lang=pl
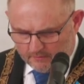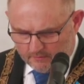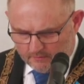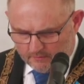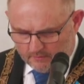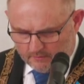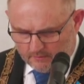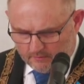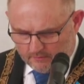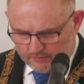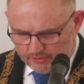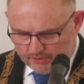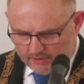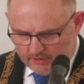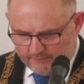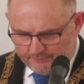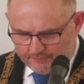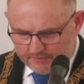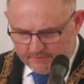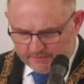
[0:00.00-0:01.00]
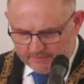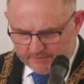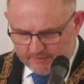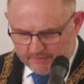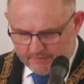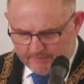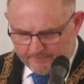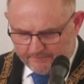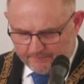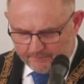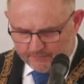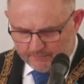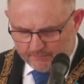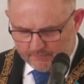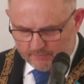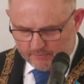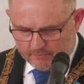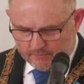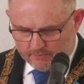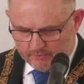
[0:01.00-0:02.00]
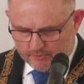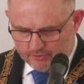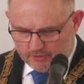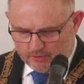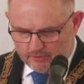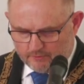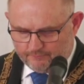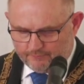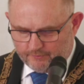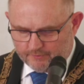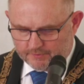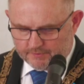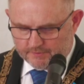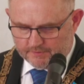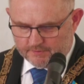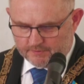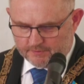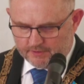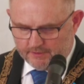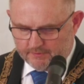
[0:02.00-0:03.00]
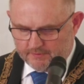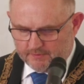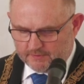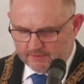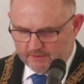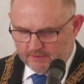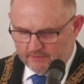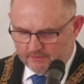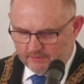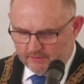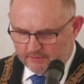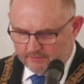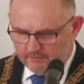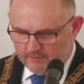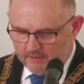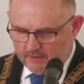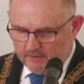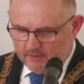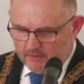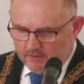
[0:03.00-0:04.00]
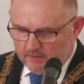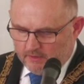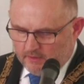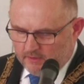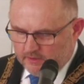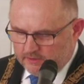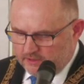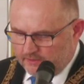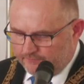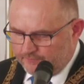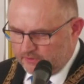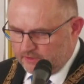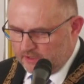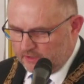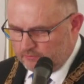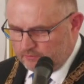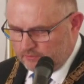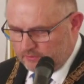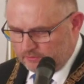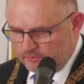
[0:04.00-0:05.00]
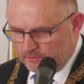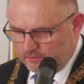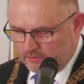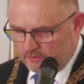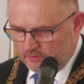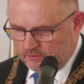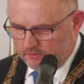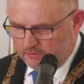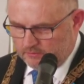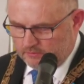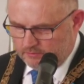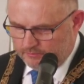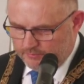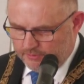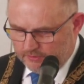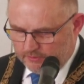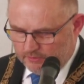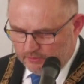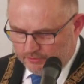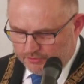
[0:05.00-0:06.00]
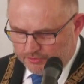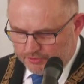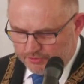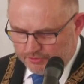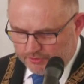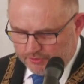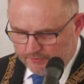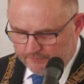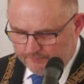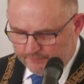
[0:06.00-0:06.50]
y, JFTC Join Force Training Center zawitało do Bydgoszczy w